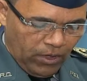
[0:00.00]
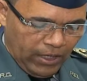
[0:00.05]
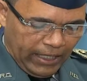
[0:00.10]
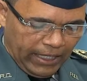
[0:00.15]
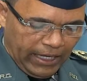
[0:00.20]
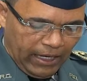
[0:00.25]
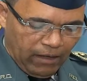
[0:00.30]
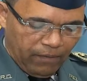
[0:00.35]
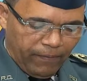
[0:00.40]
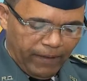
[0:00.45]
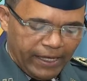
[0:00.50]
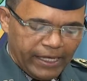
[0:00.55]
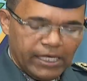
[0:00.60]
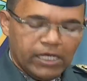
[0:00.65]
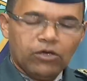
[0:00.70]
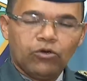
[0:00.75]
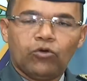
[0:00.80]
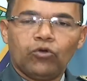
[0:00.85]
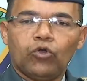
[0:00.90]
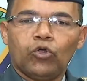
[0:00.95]
que el
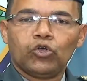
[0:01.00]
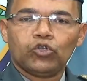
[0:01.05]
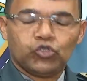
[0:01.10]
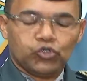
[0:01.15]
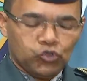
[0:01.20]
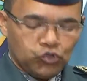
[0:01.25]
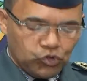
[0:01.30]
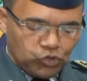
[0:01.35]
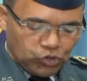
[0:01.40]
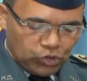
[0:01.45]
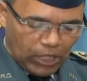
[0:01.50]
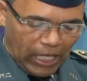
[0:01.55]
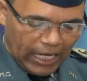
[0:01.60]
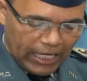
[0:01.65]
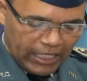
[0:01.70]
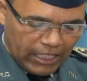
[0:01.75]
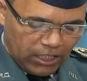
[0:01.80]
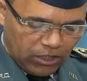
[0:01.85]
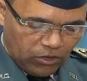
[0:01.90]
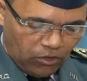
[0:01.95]
vehículo
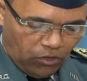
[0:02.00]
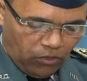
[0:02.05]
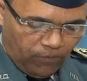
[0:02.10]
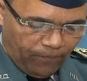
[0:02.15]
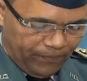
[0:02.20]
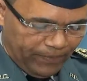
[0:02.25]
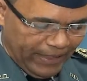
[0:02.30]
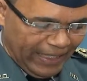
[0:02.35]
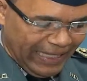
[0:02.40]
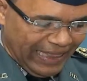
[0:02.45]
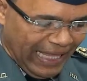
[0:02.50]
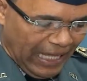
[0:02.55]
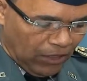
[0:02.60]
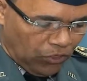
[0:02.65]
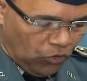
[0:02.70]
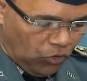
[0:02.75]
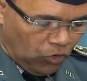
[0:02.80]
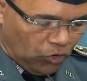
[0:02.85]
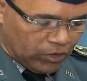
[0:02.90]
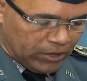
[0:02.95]
sustraído y la
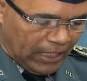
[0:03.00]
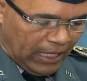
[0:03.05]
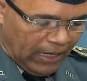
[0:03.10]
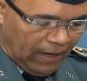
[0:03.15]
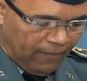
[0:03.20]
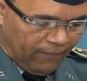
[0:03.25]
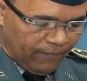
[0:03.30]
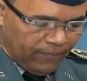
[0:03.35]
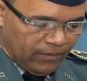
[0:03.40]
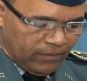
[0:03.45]
nota